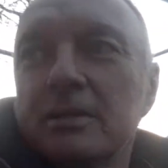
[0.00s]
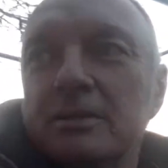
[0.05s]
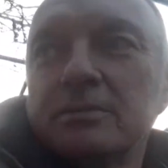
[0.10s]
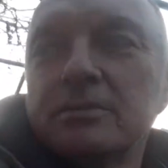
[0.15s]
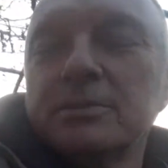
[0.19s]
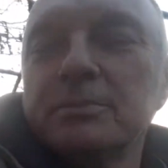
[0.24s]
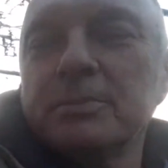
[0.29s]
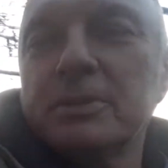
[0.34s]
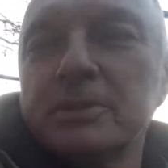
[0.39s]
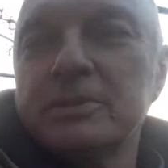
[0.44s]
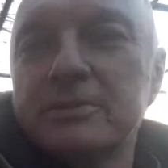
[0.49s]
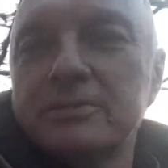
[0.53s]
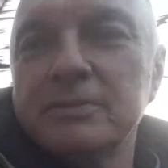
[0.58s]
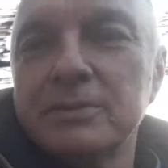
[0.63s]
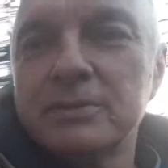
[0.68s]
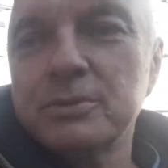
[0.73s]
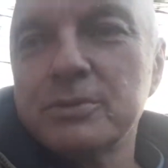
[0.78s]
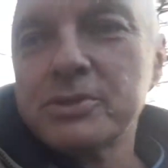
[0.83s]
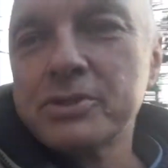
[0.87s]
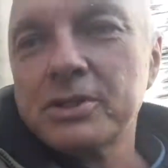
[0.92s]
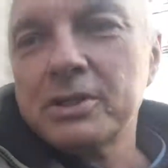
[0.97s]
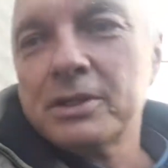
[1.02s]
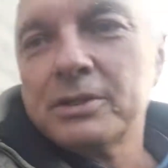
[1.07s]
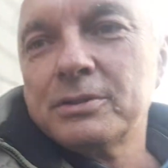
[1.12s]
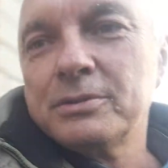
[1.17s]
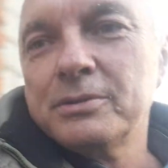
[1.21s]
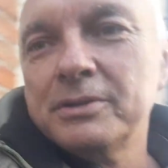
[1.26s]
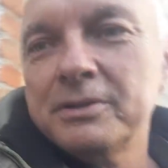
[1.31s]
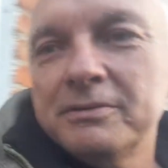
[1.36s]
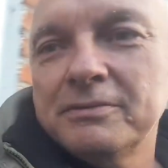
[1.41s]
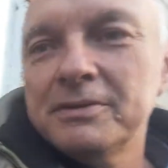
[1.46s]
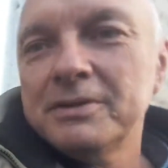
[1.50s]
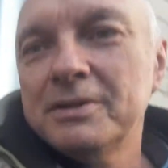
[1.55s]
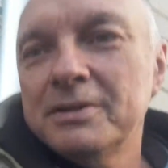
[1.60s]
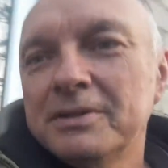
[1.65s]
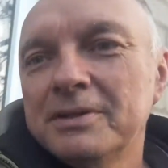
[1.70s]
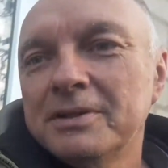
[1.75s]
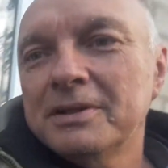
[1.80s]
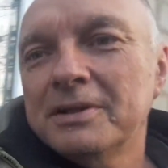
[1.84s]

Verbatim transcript: Вон мои цветочки, кто не видел.